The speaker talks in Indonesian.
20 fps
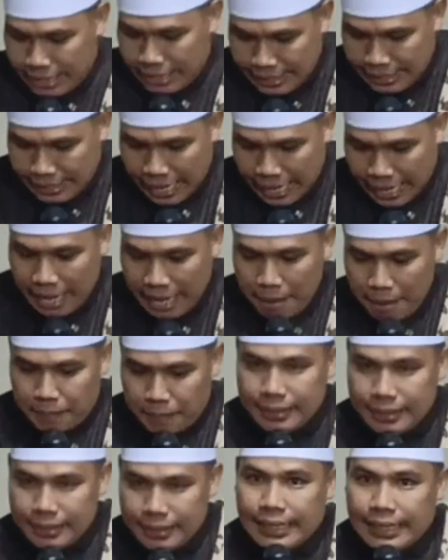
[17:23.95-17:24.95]
kita
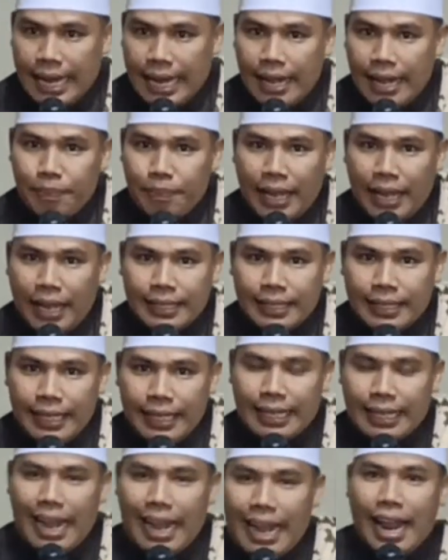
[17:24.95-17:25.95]
perjalanan
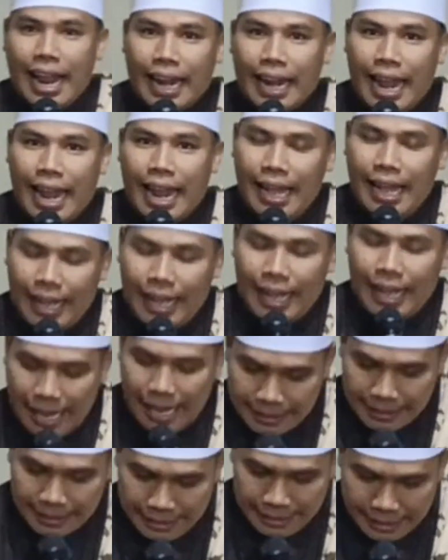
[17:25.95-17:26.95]
kita
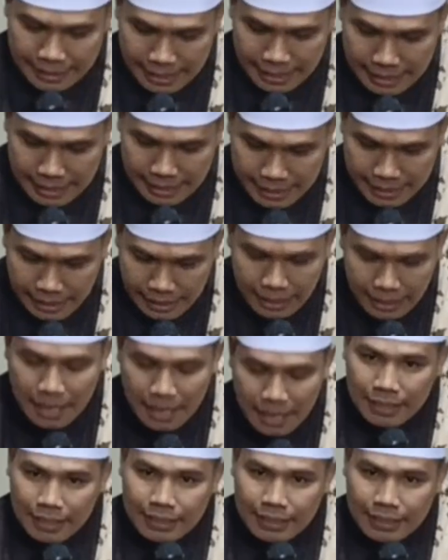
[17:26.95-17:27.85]
langkah kita ini